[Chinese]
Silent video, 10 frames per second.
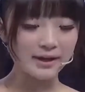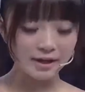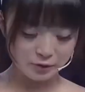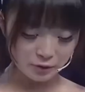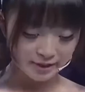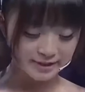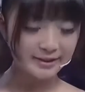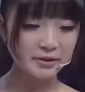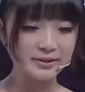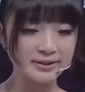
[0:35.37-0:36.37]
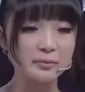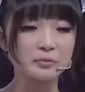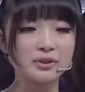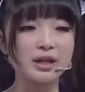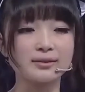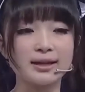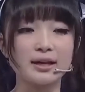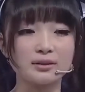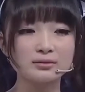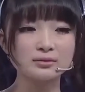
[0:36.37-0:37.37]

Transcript: 怕如果今天我见不到他，